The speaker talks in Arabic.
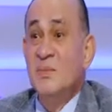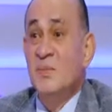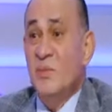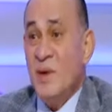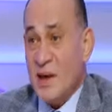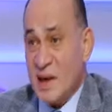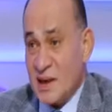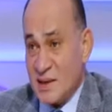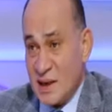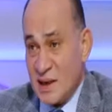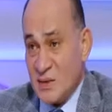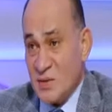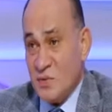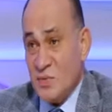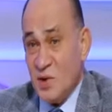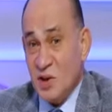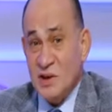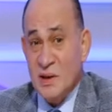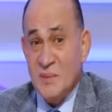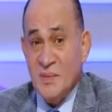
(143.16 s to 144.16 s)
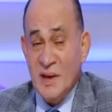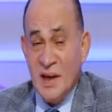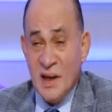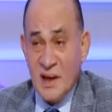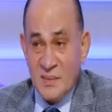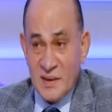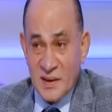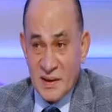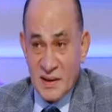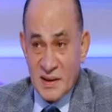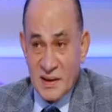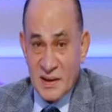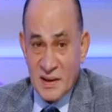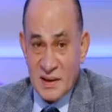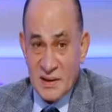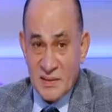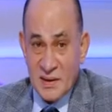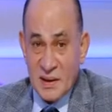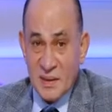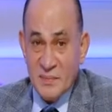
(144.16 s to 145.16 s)
مميز او معظم اللعيبه دي
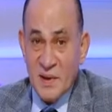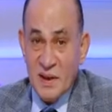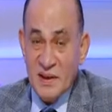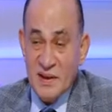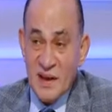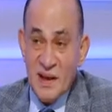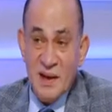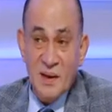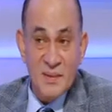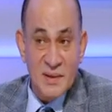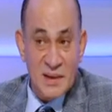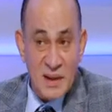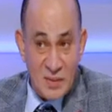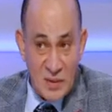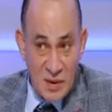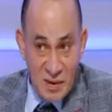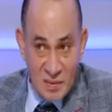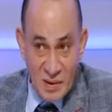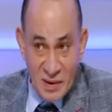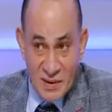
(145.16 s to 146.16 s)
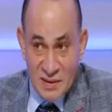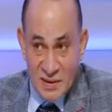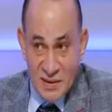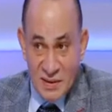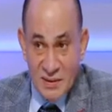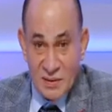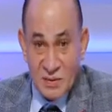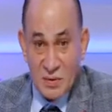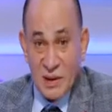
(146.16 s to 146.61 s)
تم اختيارها من الدوري المصري صحيح.